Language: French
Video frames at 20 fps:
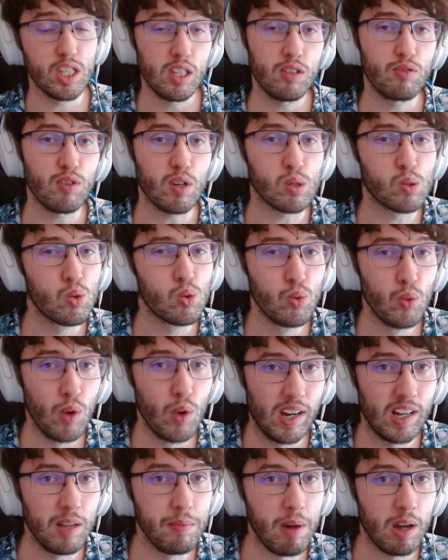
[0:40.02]
essayé de faire joujou
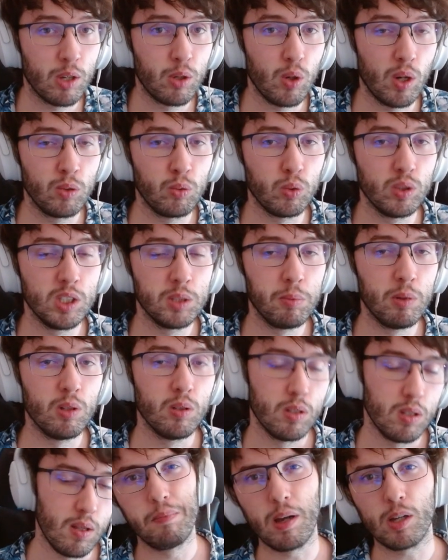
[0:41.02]
avec les marqueurs étourdissement.
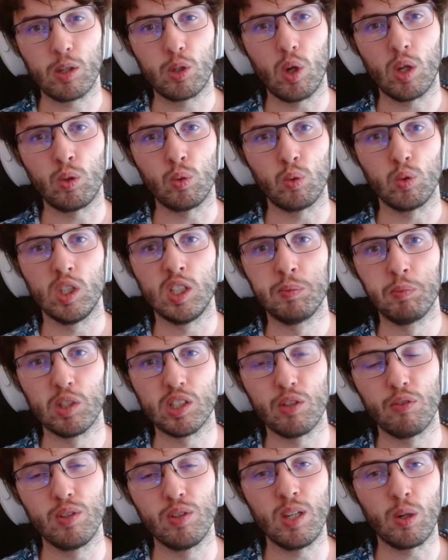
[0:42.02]
Marqueur étourdissement,
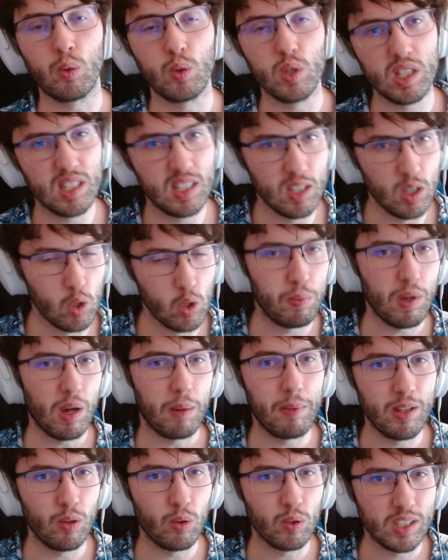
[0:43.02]
ça veut dire que si le
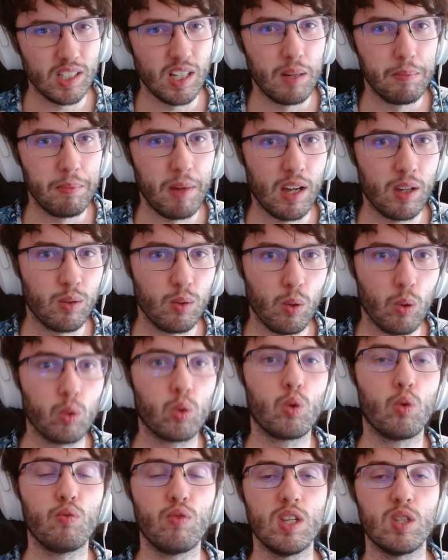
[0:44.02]
permanent qui a un marqueur
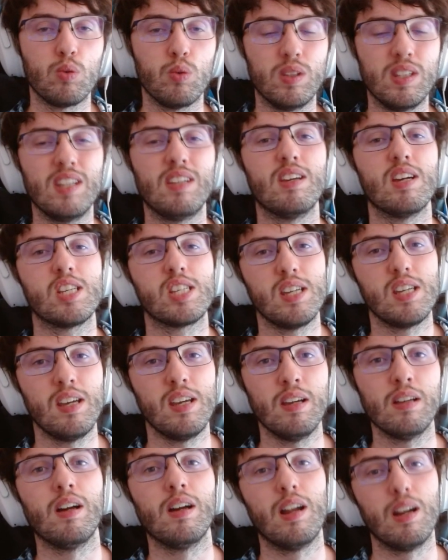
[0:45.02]
devait se
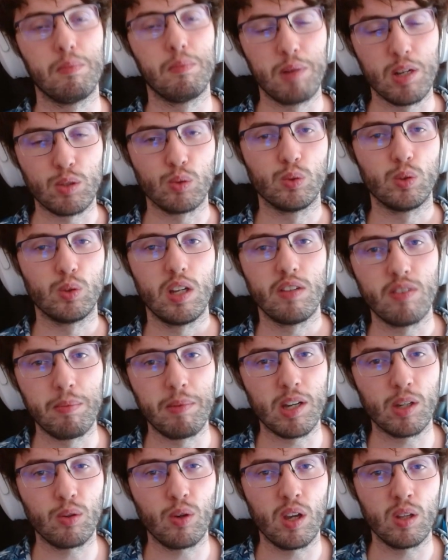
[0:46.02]
dégager, à la place, on enlève un
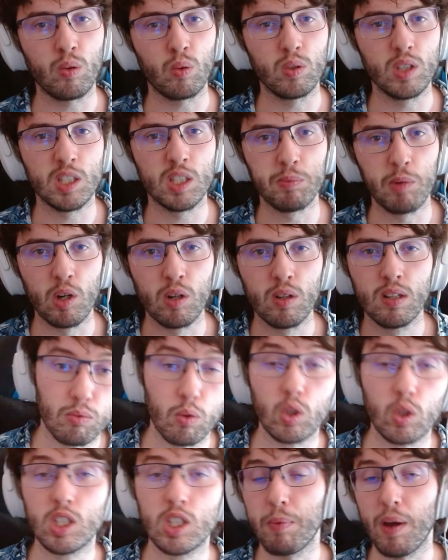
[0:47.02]
marqueur étourdissement.
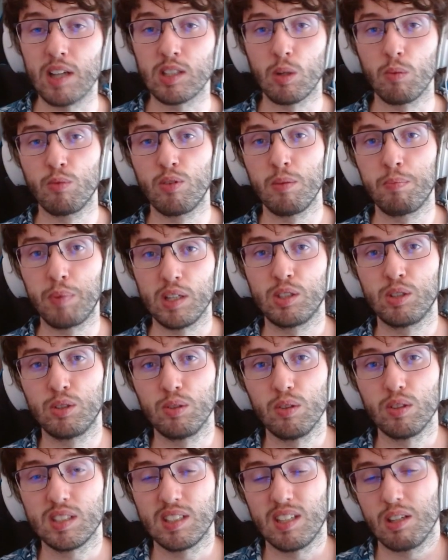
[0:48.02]
Donc j'ai par exemple fait
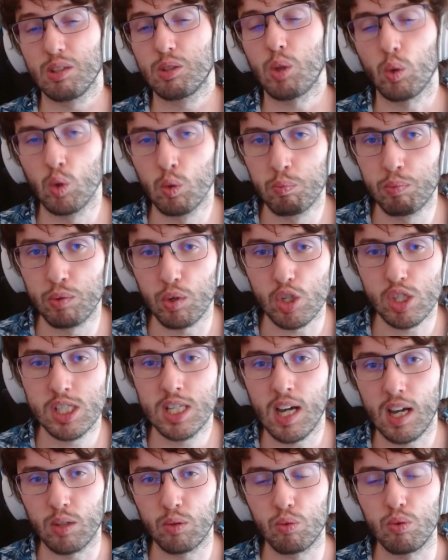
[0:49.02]
Patience, qui est un sort de pioche
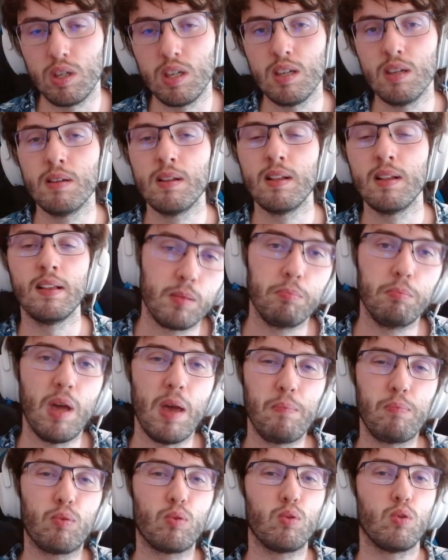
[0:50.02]
gratuit,
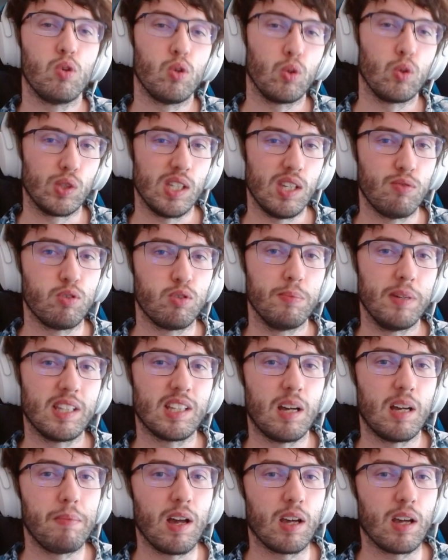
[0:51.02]
mais pour le lancer, il faut
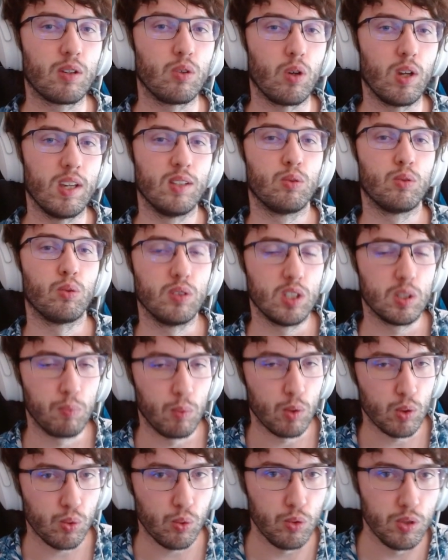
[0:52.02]
mettre un marqueur
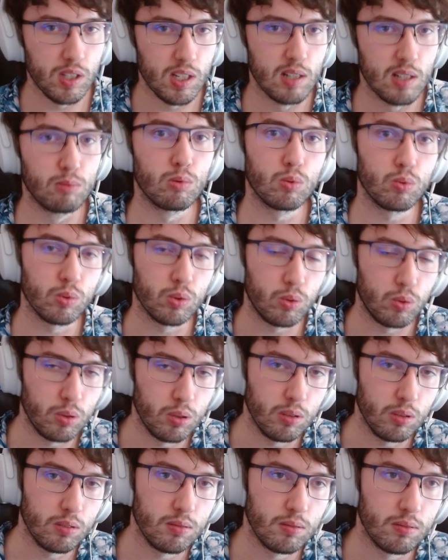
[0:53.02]
étourdissement sur une île qu'on
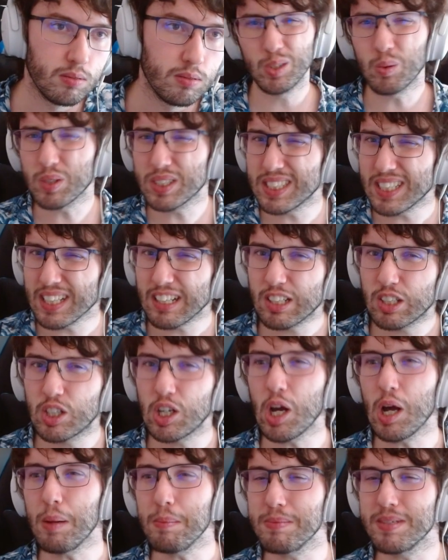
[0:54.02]
contrôle. Donc c'est
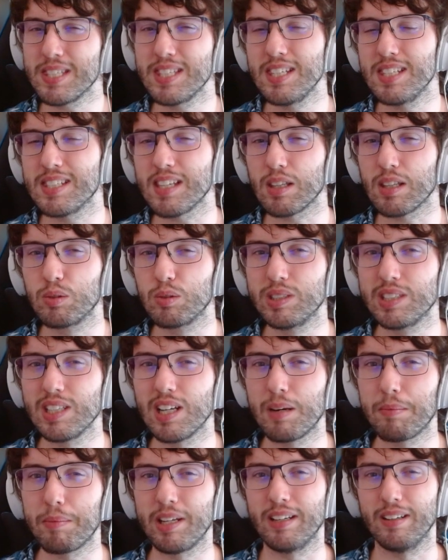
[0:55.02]
comme si ça te coûtait
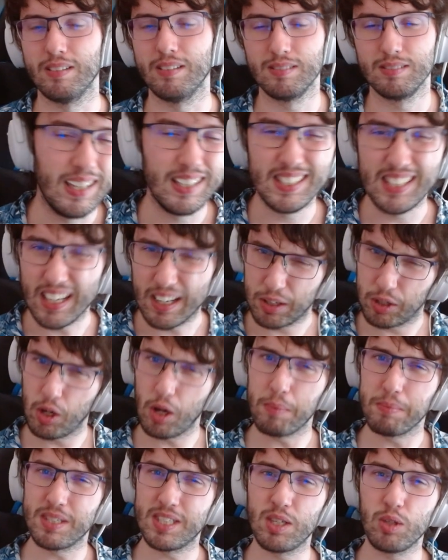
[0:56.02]
un mana. Et c'est
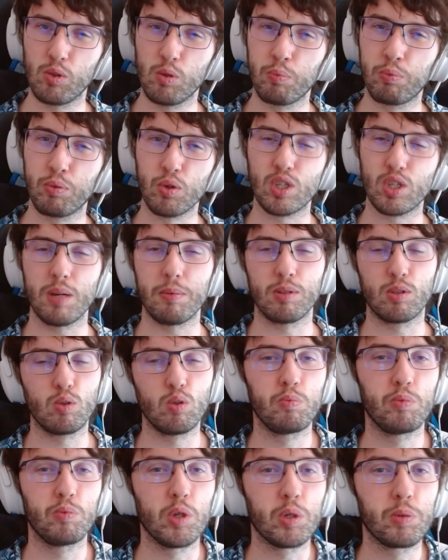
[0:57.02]
comme si tu piochais, parce que
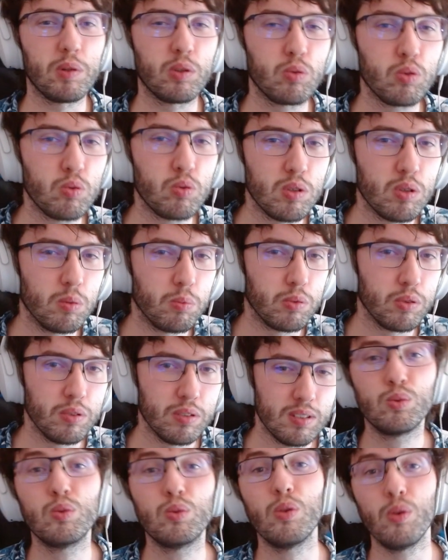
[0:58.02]
tu pioches pas tout de suite non plus.
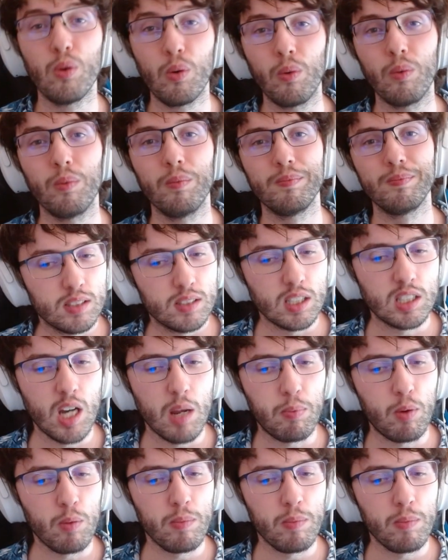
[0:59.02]
D'où le nom. Ça c'est la